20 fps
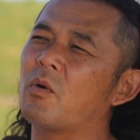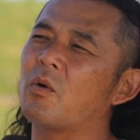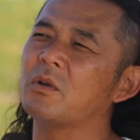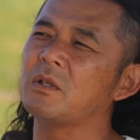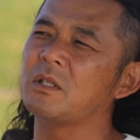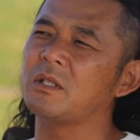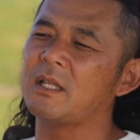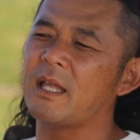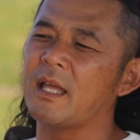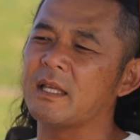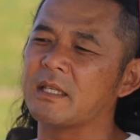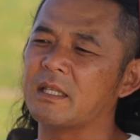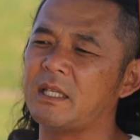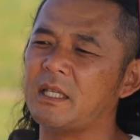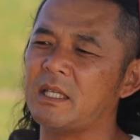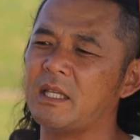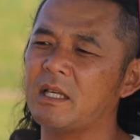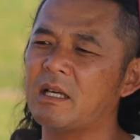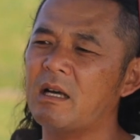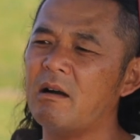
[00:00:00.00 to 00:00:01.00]
向にね
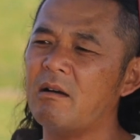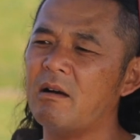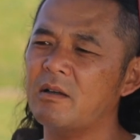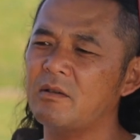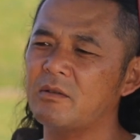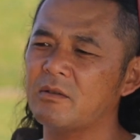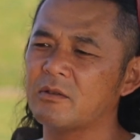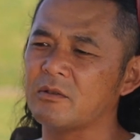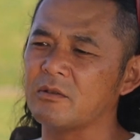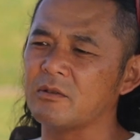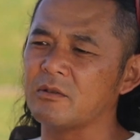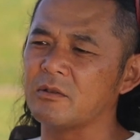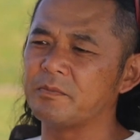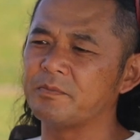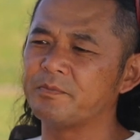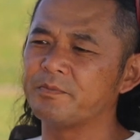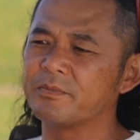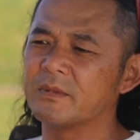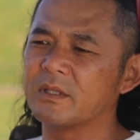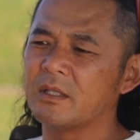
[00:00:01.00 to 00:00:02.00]
切り替わる、
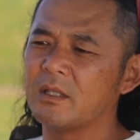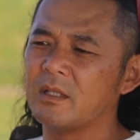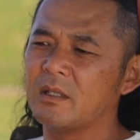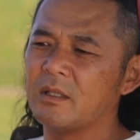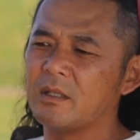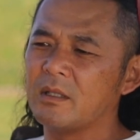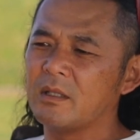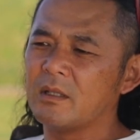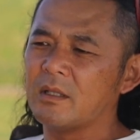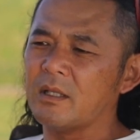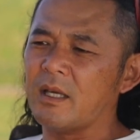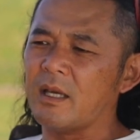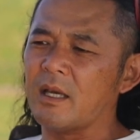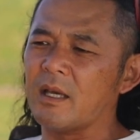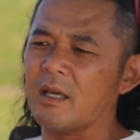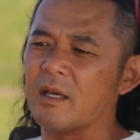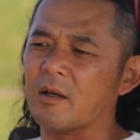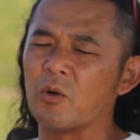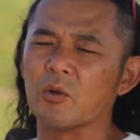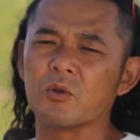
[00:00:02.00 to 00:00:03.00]

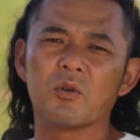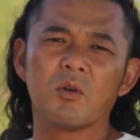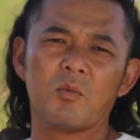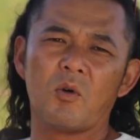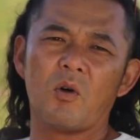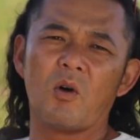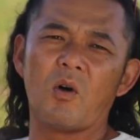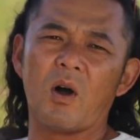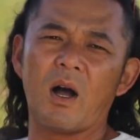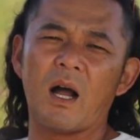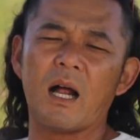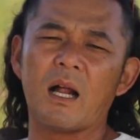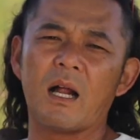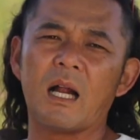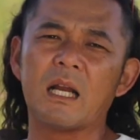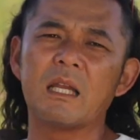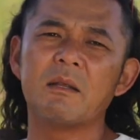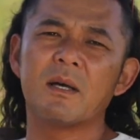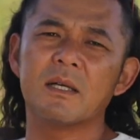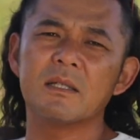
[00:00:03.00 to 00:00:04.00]
ことも
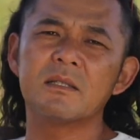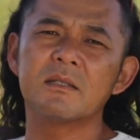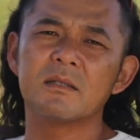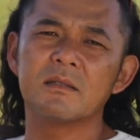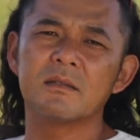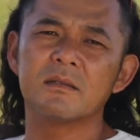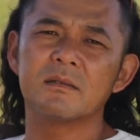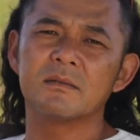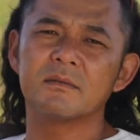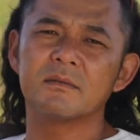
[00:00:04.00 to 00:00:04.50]
あります。